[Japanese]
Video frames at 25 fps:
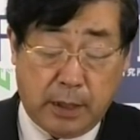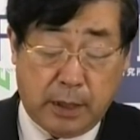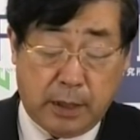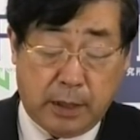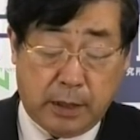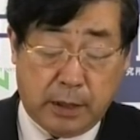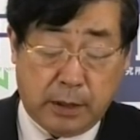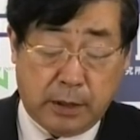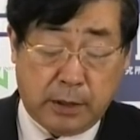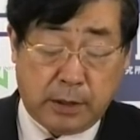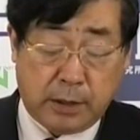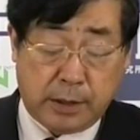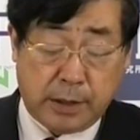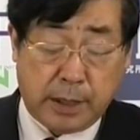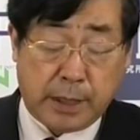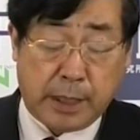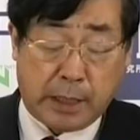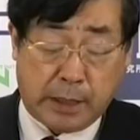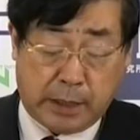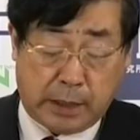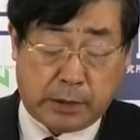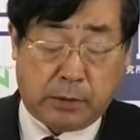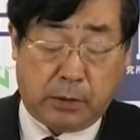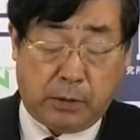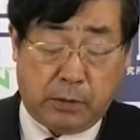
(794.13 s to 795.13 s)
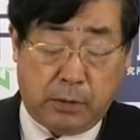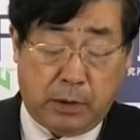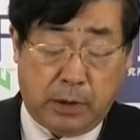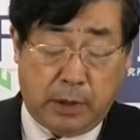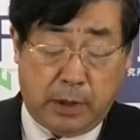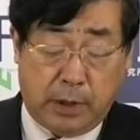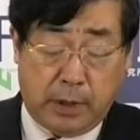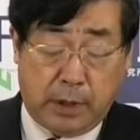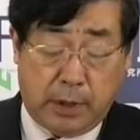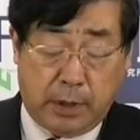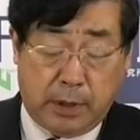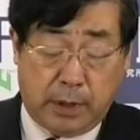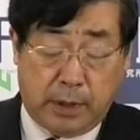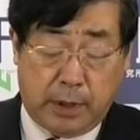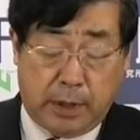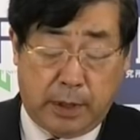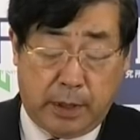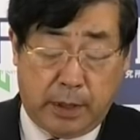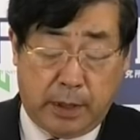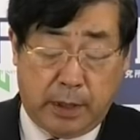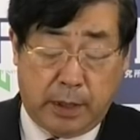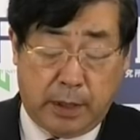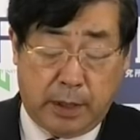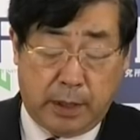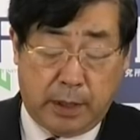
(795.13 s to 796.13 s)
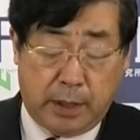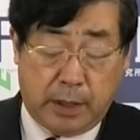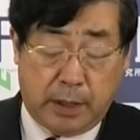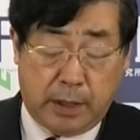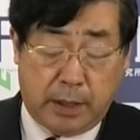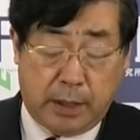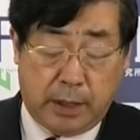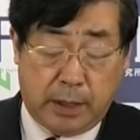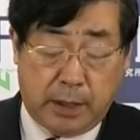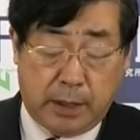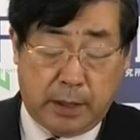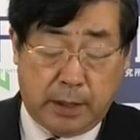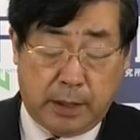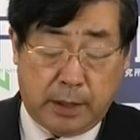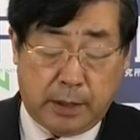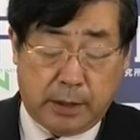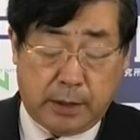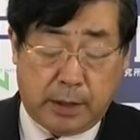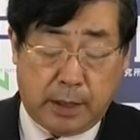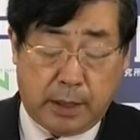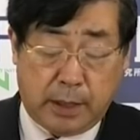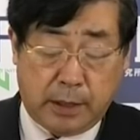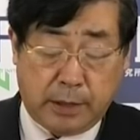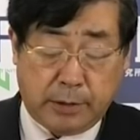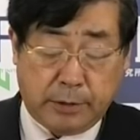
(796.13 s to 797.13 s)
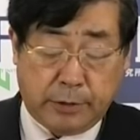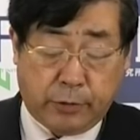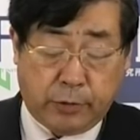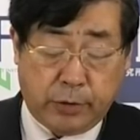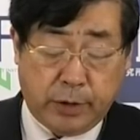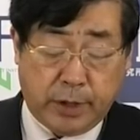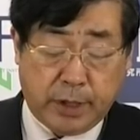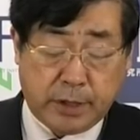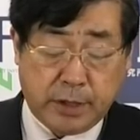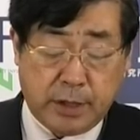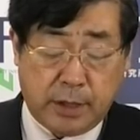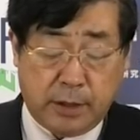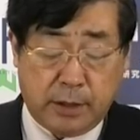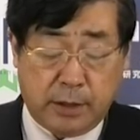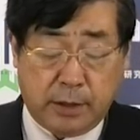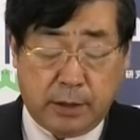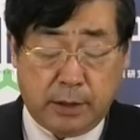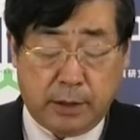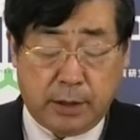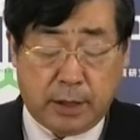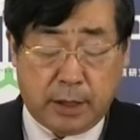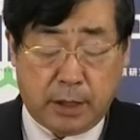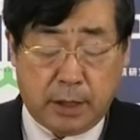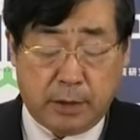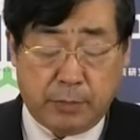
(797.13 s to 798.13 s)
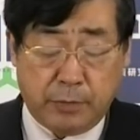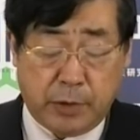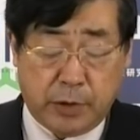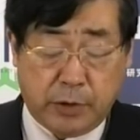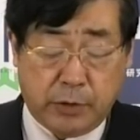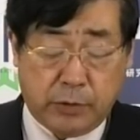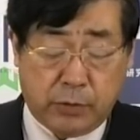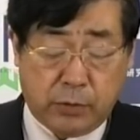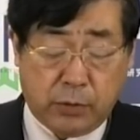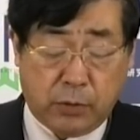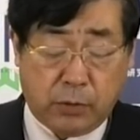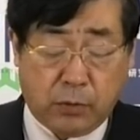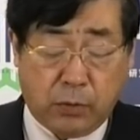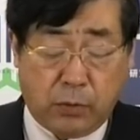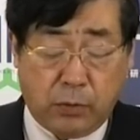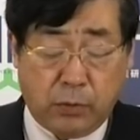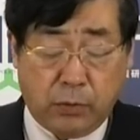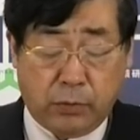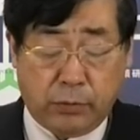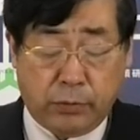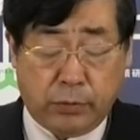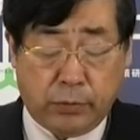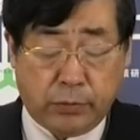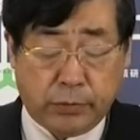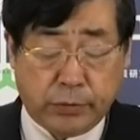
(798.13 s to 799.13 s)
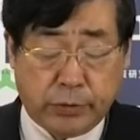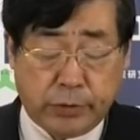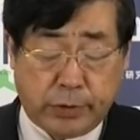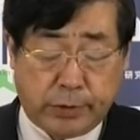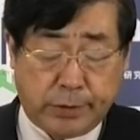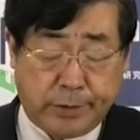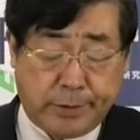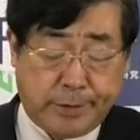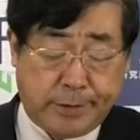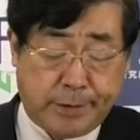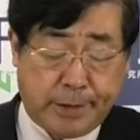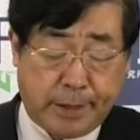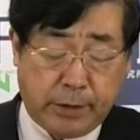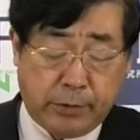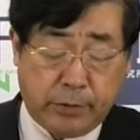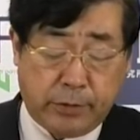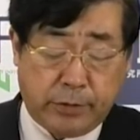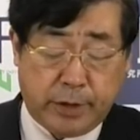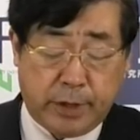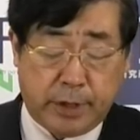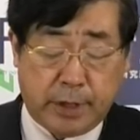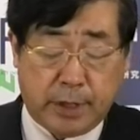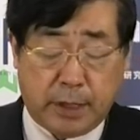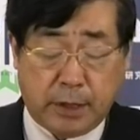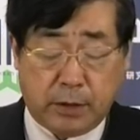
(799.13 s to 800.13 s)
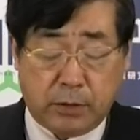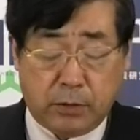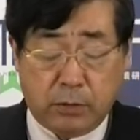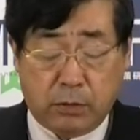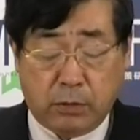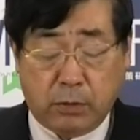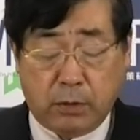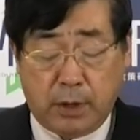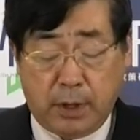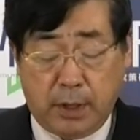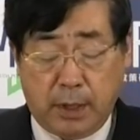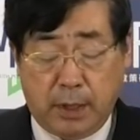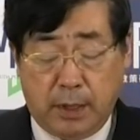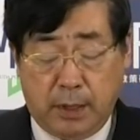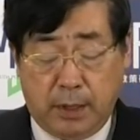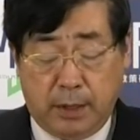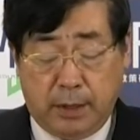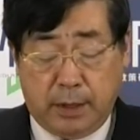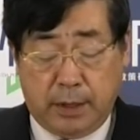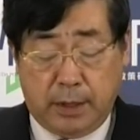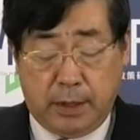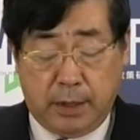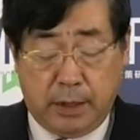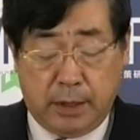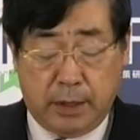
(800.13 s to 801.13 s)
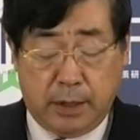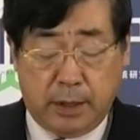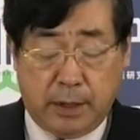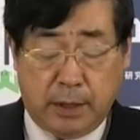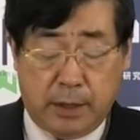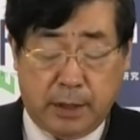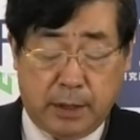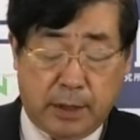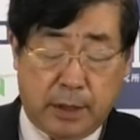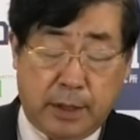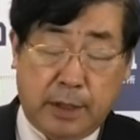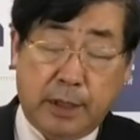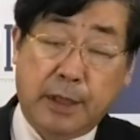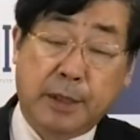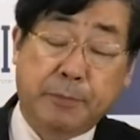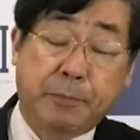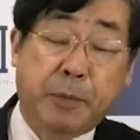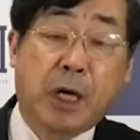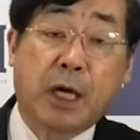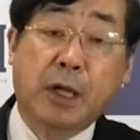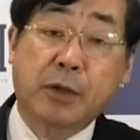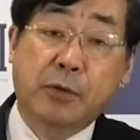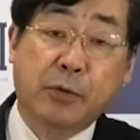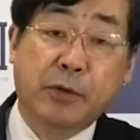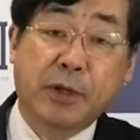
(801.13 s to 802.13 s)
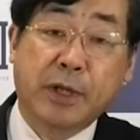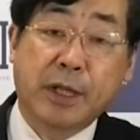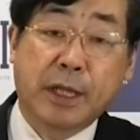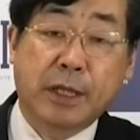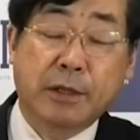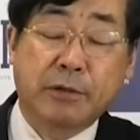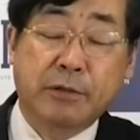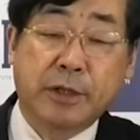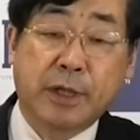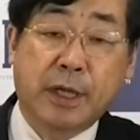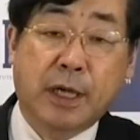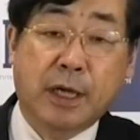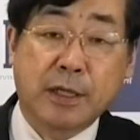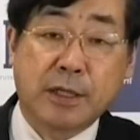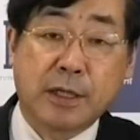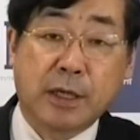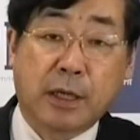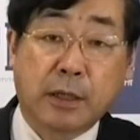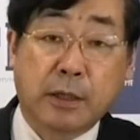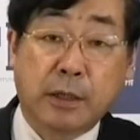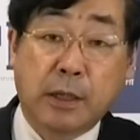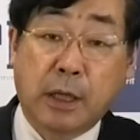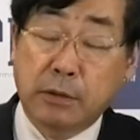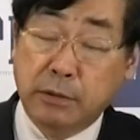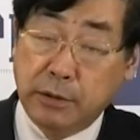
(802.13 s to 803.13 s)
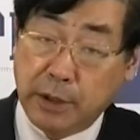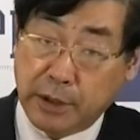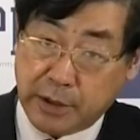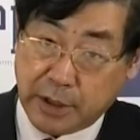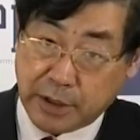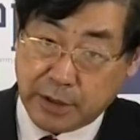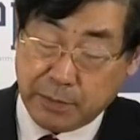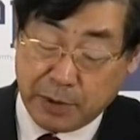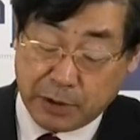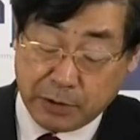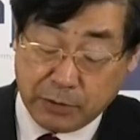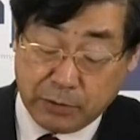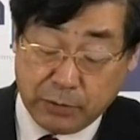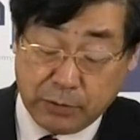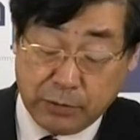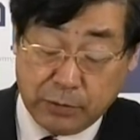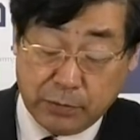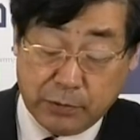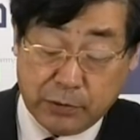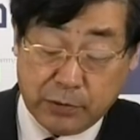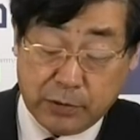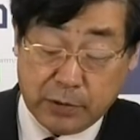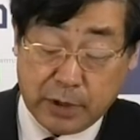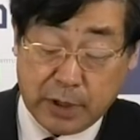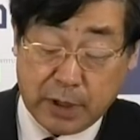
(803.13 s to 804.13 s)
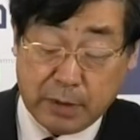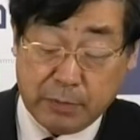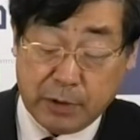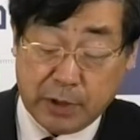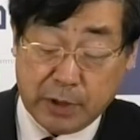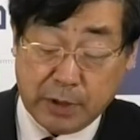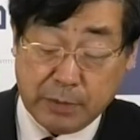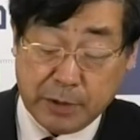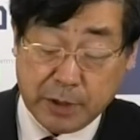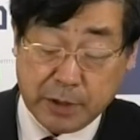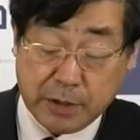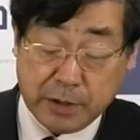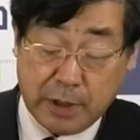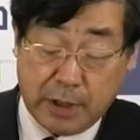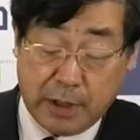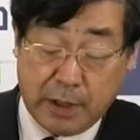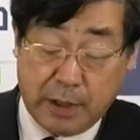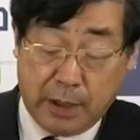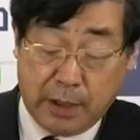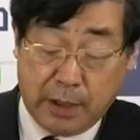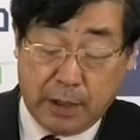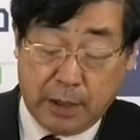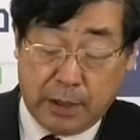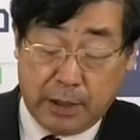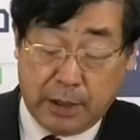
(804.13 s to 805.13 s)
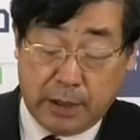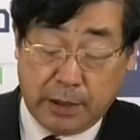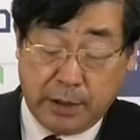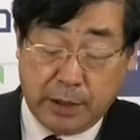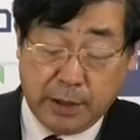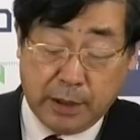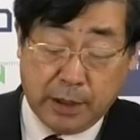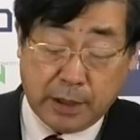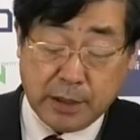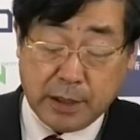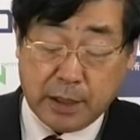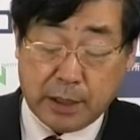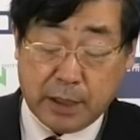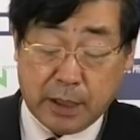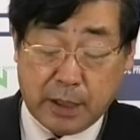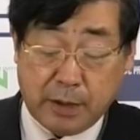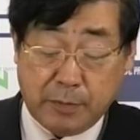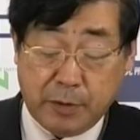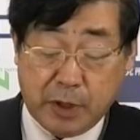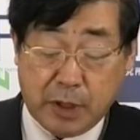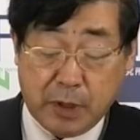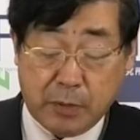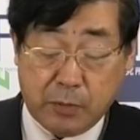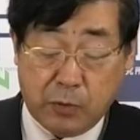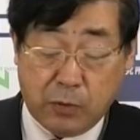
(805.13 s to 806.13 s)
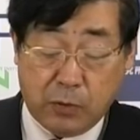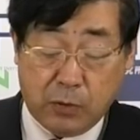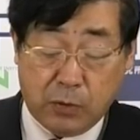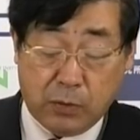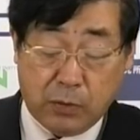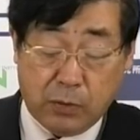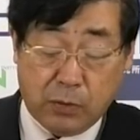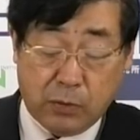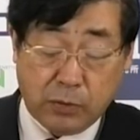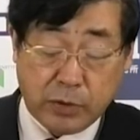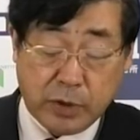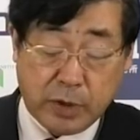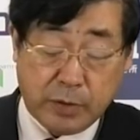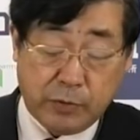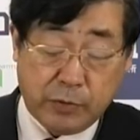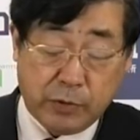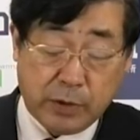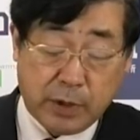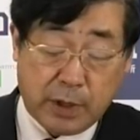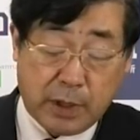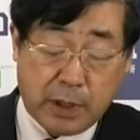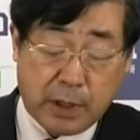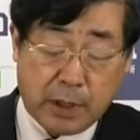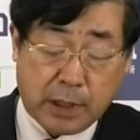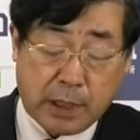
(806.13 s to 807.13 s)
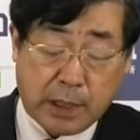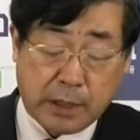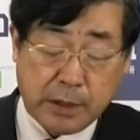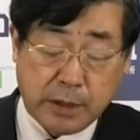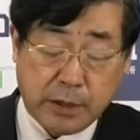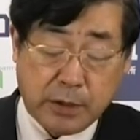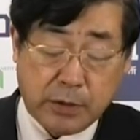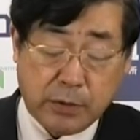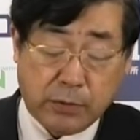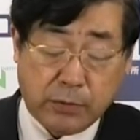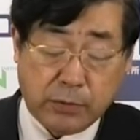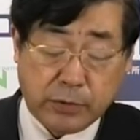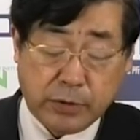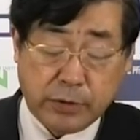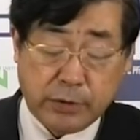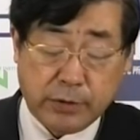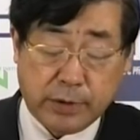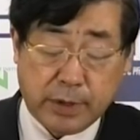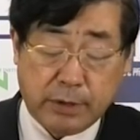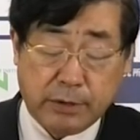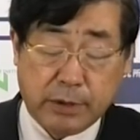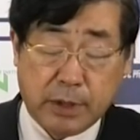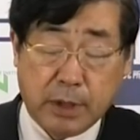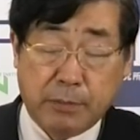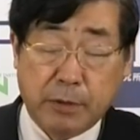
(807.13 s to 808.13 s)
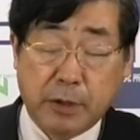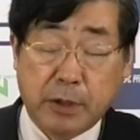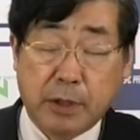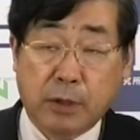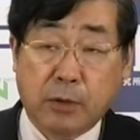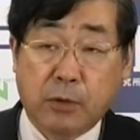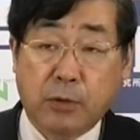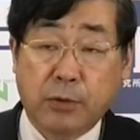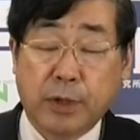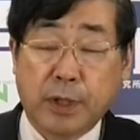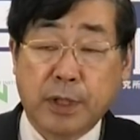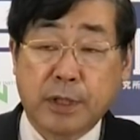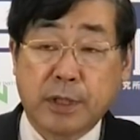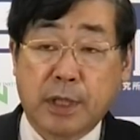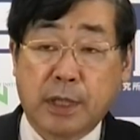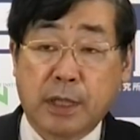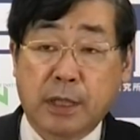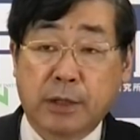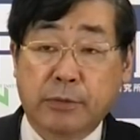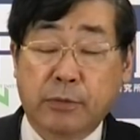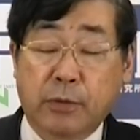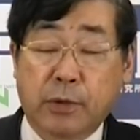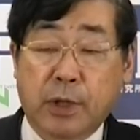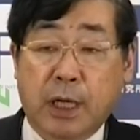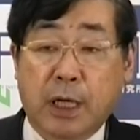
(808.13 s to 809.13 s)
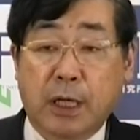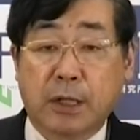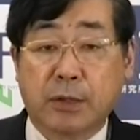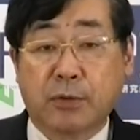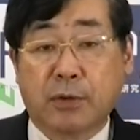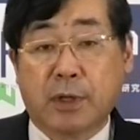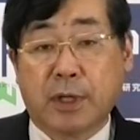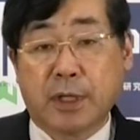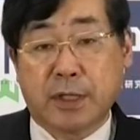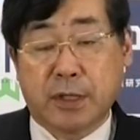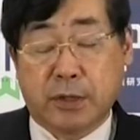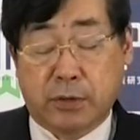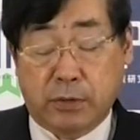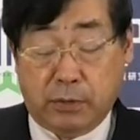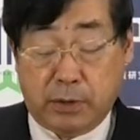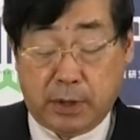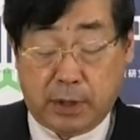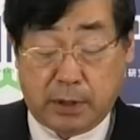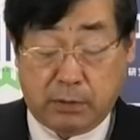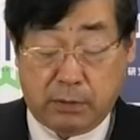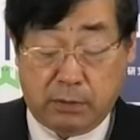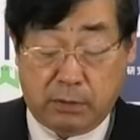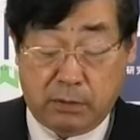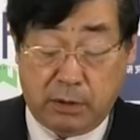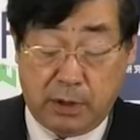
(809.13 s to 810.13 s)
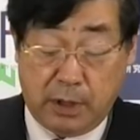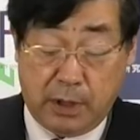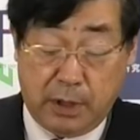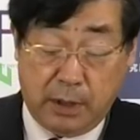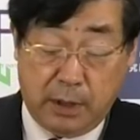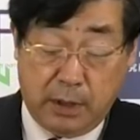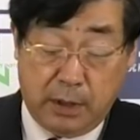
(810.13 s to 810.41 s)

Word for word: えー、じゃないかと。えーで、小池さんから見ると、今度の選挙で出ないと、えー、パートナーである二階さんがいなくなってしまうという問題もあります。えー、二階さんから見ても、自分が幹事長を続けるためには小池さんのカードが必要だと。